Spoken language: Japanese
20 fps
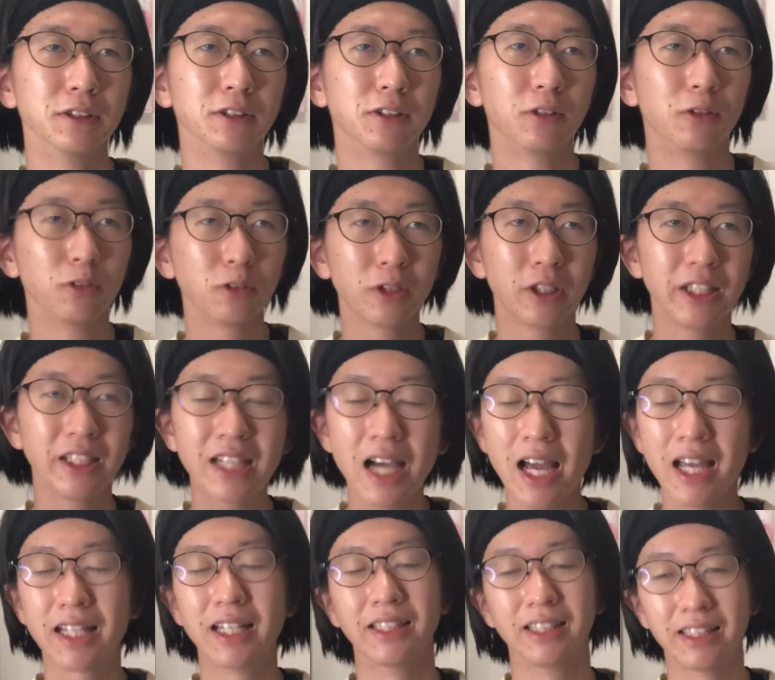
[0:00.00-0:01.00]
本当理
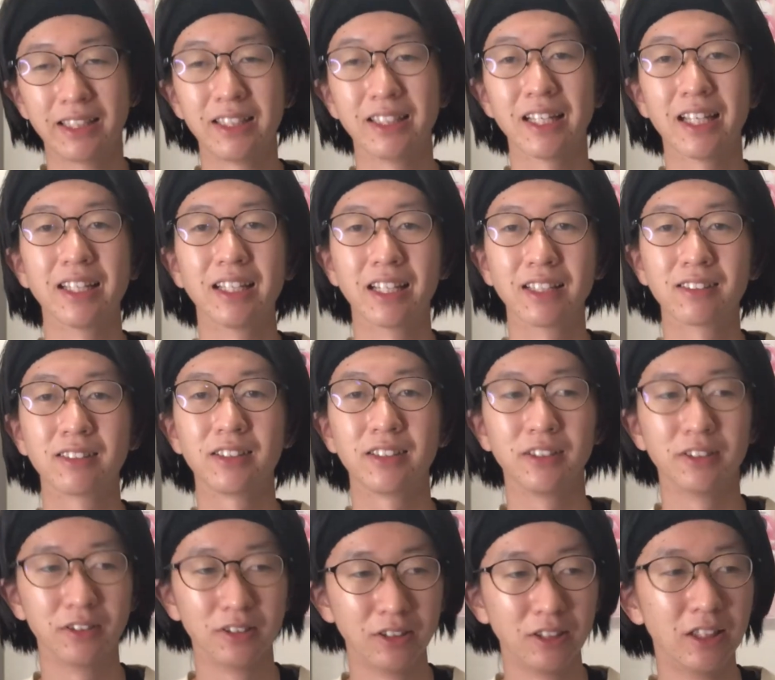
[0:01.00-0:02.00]
解ができないなって
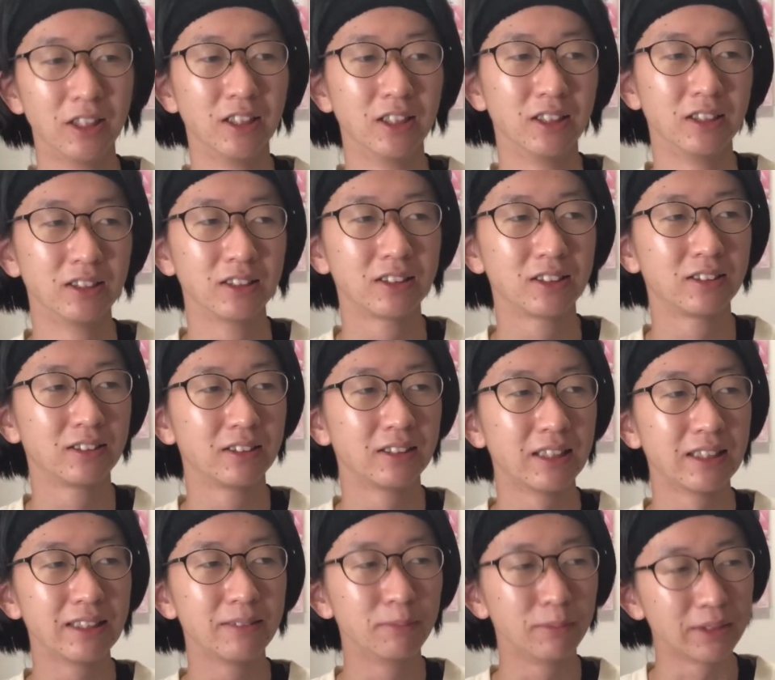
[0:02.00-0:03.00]
いう
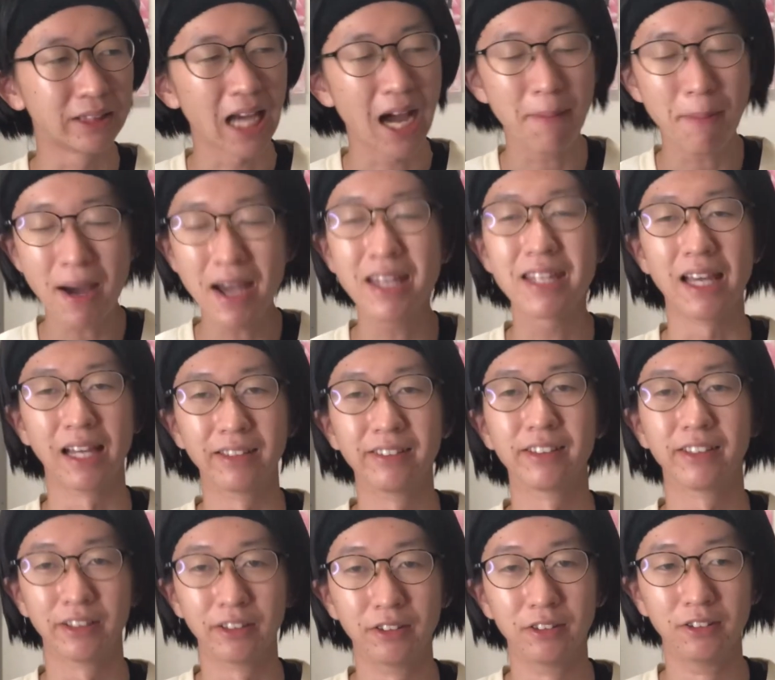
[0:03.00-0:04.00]
もうやばいやんっ
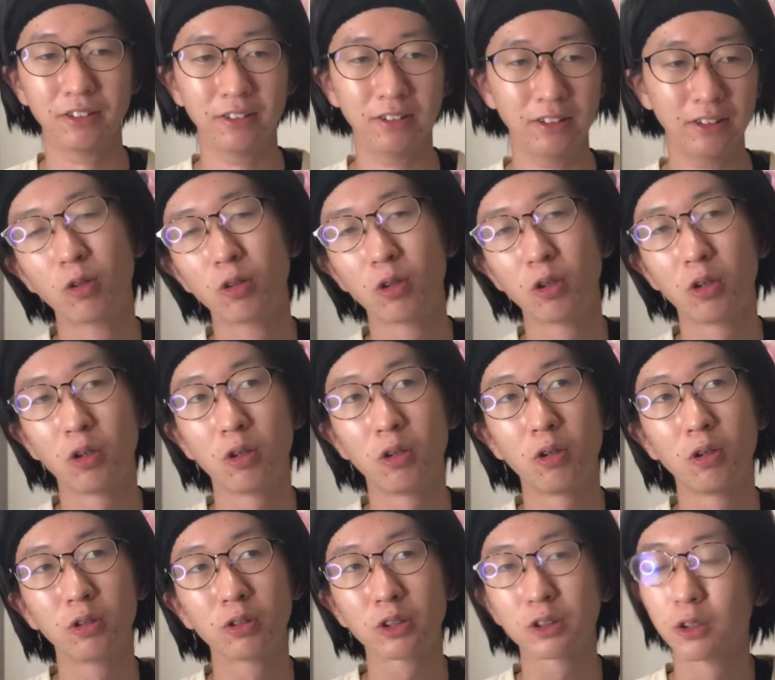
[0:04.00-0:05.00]
ていう今
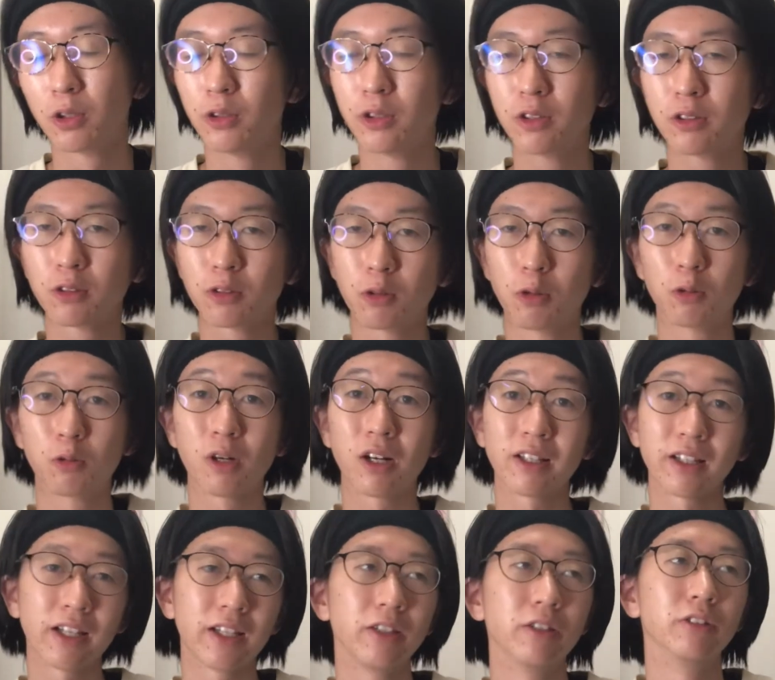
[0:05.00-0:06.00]
後本当そういうこと起こら
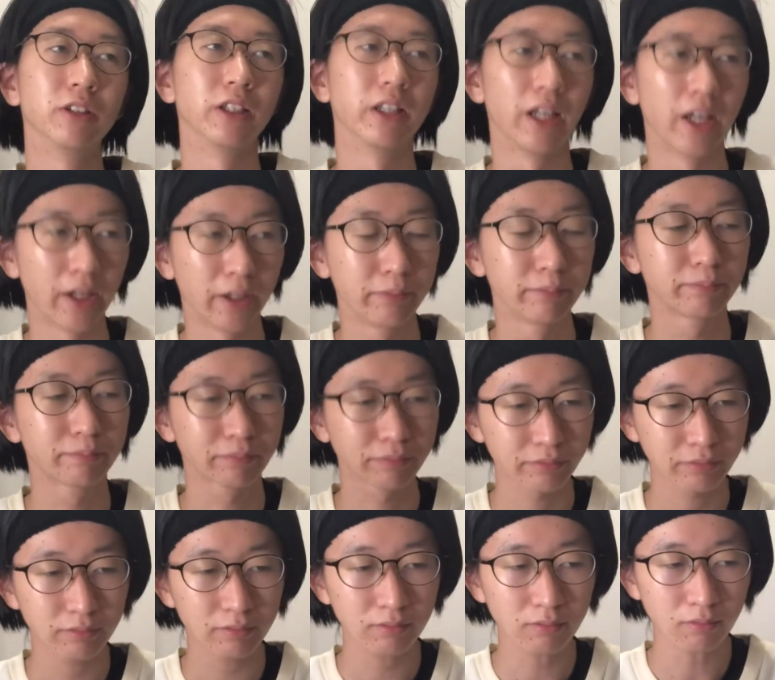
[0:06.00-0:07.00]
ないようにね、
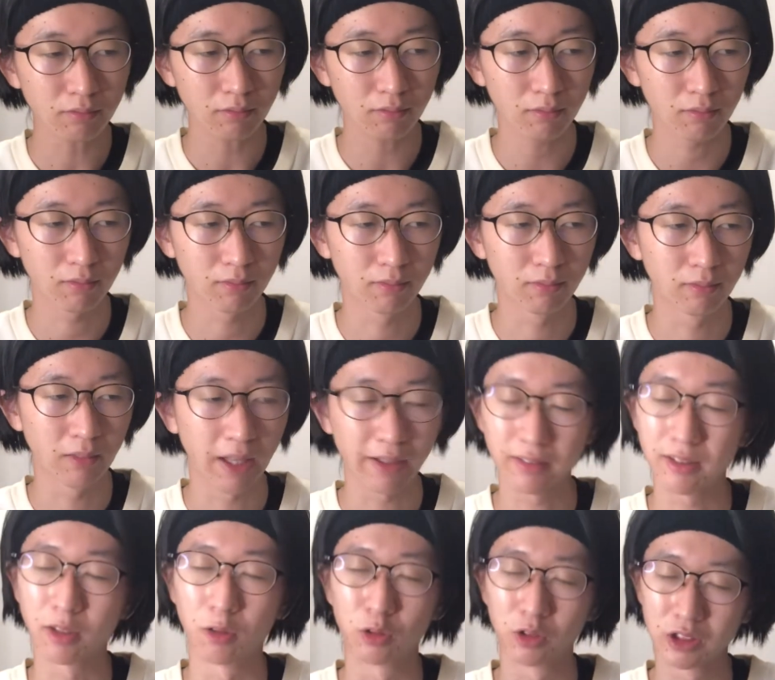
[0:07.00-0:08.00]
うん、
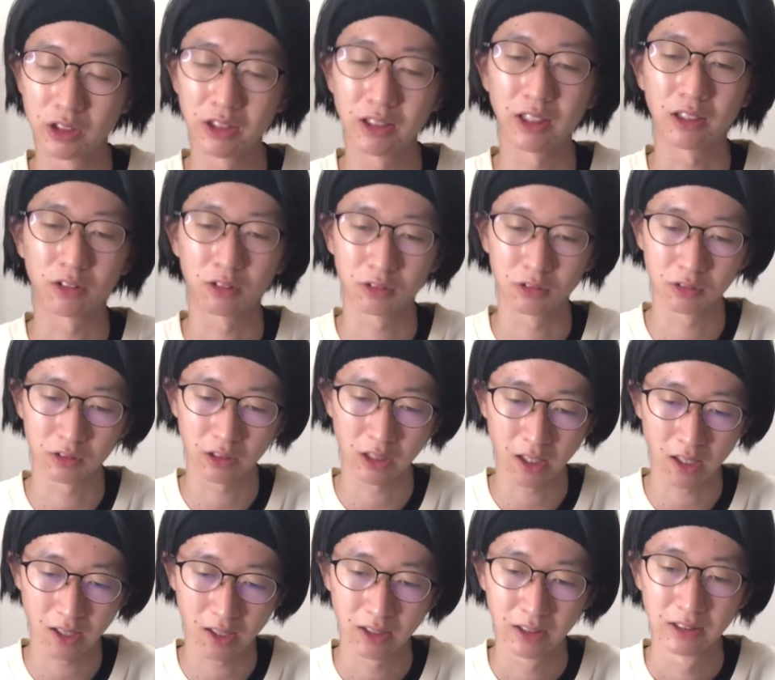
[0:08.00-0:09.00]
なってほしいなという
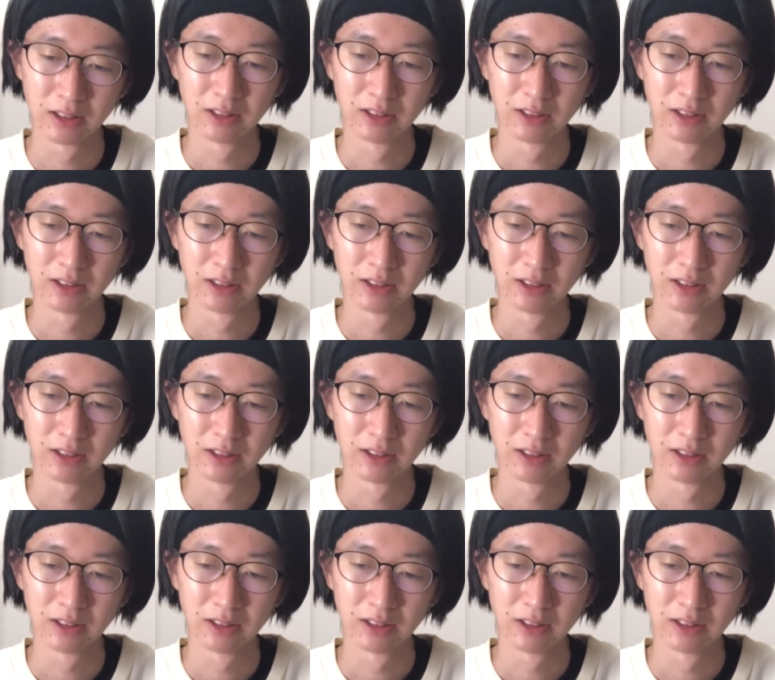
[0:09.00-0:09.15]
か